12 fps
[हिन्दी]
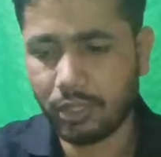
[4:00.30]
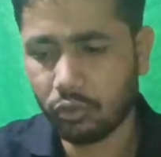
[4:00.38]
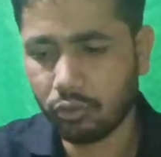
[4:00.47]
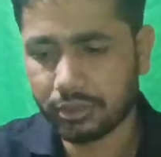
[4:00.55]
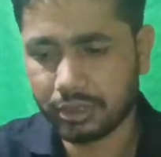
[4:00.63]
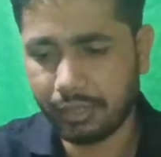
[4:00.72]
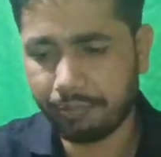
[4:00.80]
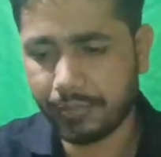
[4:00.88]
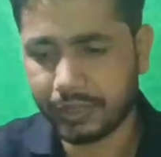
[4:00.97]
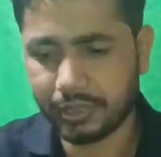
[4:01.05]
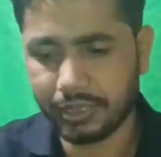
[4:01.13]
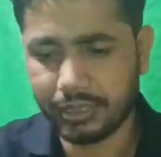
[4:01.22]
वीडियो को स्केप
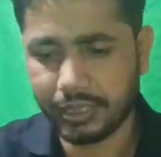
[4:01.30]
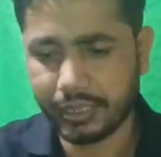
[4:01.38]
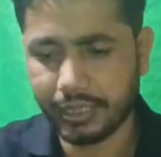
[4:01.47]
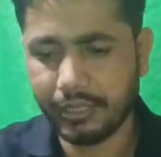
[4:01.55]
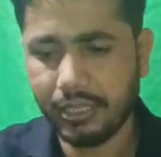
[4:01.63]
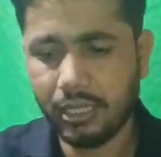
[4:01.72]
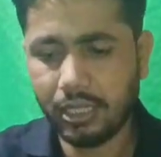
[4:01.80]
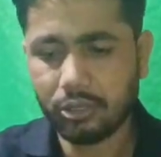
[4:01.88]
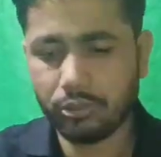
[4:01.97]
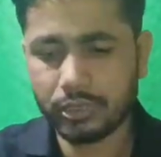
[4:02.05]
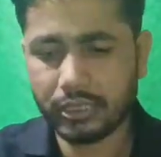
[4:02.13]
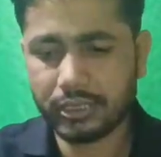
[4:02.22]
मत कीजिएगा
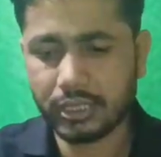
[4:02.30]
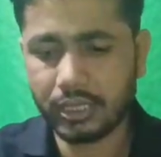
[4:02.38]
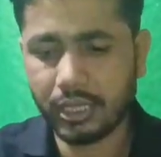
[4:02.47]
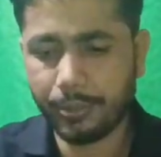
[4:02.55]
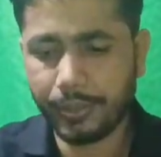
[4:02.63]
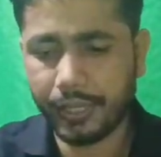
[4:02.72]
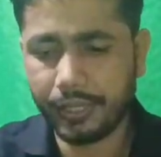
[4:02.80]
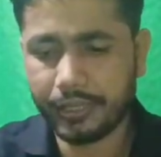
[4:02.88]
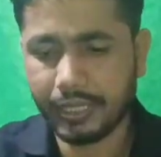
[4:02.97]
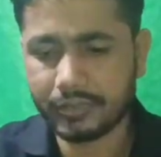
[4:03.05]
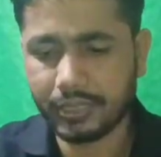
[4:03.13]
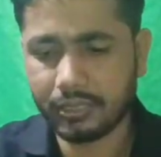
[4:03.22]
तो जैसे कि यहाँ फ्रेंड
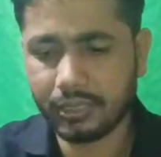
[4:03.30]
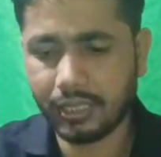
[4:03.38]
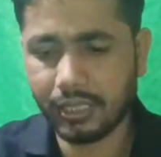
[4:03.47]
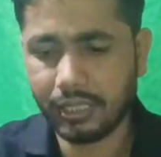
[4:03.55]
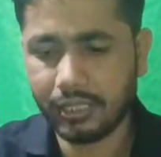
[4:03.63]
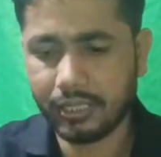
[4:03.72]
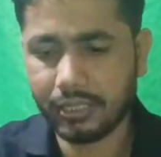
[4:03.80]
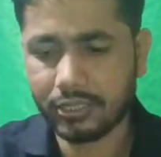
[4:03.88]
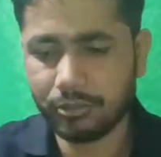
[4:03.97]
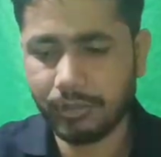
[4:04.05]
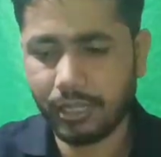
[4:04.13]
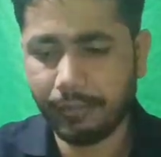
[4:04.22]
देख सकते हैं कि
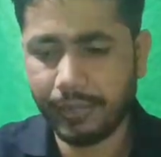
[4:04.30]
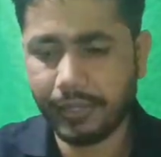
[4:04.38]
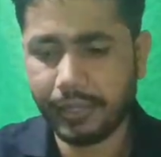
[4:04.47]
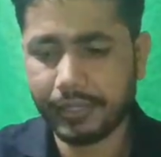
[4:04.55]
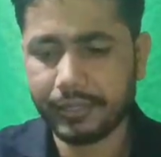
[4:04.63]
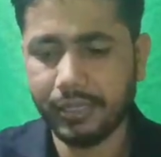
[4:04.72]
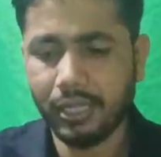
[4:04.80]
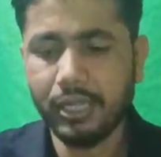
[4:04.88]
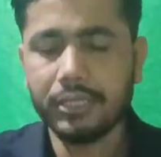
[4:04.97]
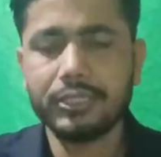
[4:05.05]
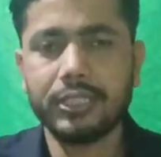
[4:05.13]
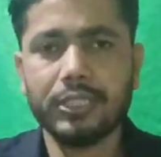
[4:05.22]
इसमें अभी है
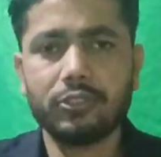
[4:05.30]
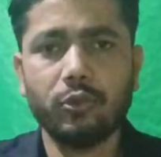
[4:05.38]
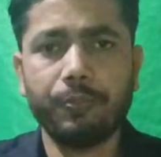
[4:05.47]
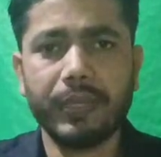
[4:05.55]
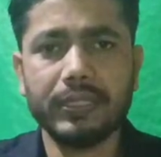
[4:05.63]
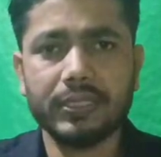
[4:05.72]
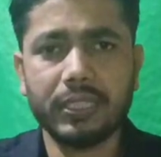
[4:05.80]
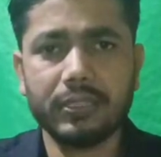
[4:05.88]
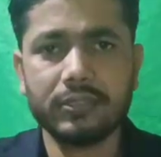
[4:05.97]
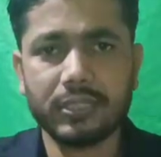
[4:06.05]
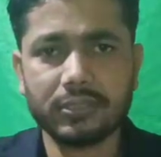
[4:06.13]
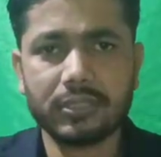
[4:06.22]
छः सौ
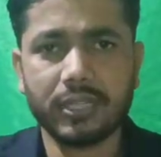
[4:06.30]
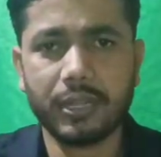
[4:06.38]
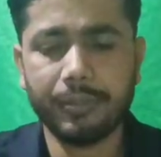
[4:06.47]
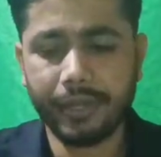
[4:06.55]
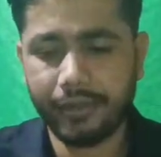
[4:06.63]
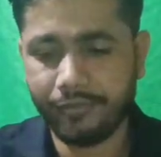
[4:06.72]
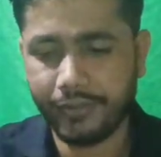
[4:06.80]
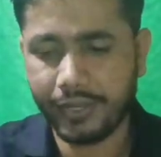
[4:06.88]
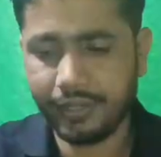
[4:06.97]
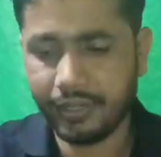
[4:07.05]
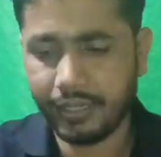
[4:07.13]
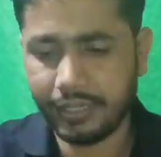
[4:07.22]
पैंसठ सब्सक्राइबर है
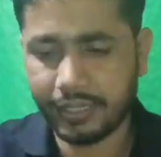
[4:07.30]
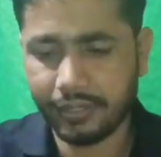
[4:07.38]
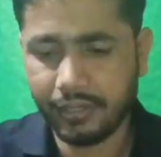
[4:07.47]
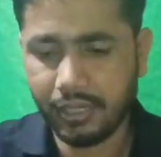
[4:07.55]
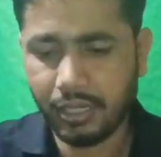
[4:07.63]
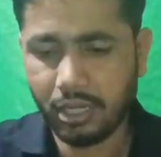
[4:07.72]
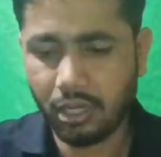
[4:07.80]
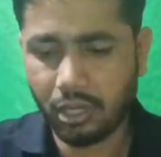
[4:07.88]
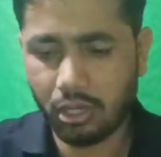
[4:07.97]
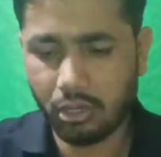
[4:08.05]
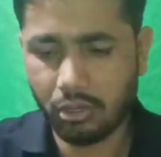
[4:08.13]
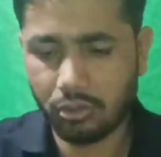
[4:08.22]
फ्रेंड है ना
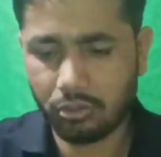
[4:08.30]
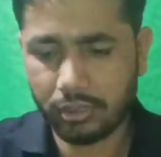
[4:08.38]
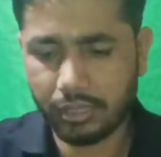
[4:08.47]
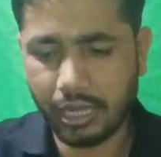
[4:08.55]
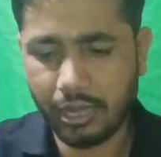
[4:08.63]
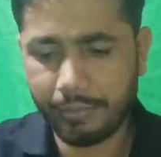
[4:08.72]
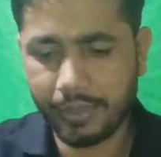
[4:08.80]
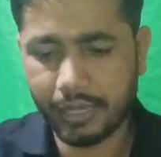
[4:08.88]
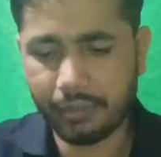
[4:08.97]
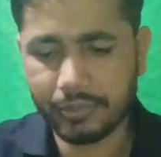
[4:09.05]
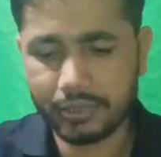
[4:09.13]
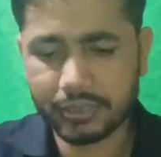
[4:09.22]
और यहाँ पे
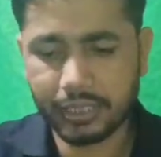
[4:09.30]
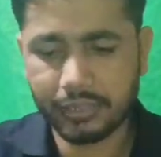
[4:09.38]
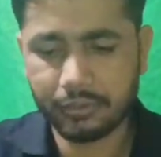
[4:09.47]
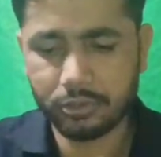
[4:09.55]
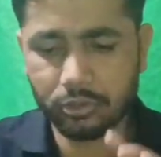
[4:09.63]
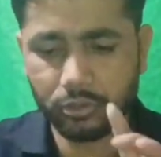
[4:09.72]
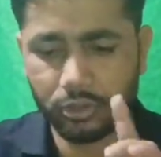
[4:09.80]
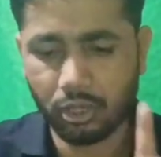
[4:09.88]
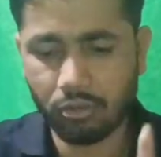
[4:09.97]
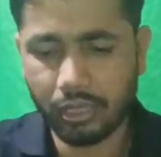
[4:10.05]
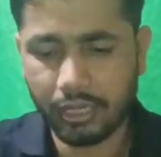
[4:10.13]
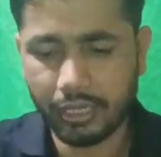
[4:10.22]
हम इसका जो
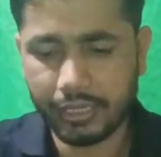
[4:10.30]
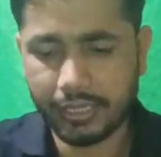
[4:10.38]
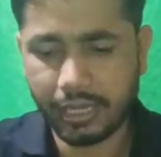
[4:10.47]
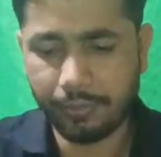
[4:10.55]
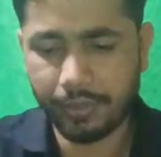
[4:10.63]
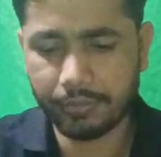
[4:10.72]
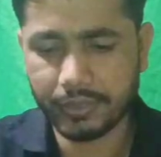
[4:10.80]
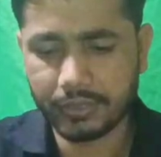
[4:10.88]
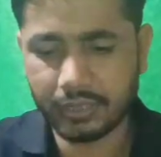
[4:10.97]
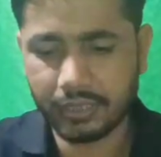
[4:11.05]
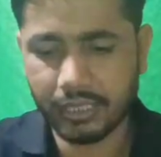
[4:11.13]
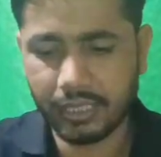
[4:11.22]
डॉलर है यहाँ पे हम
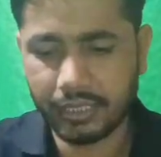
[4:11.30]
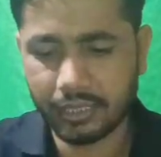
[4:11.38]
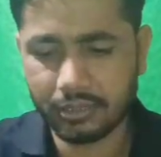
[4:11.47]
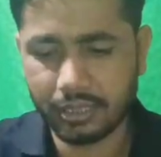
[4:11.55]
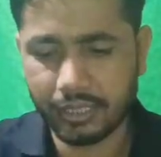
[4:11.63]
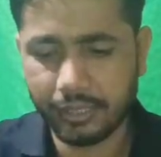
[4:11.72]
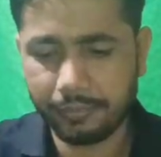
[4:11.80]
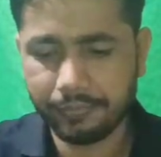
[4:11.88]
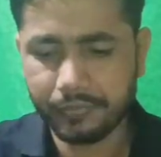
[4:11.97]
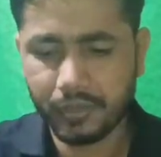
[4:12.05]
जैसे क्लिक करते हैं